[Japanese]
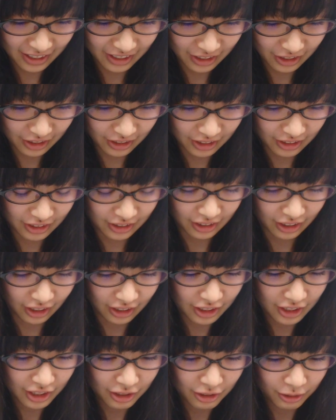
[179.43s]
えー、
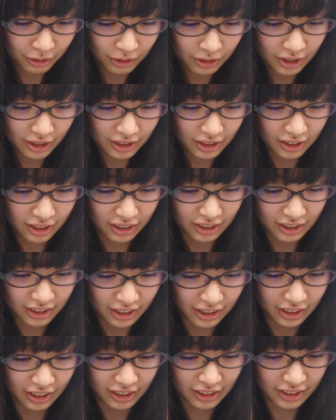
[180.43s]
何色の傘が
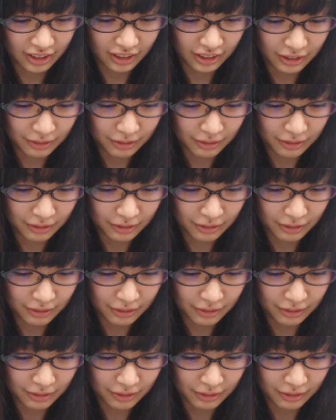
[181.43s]
好きです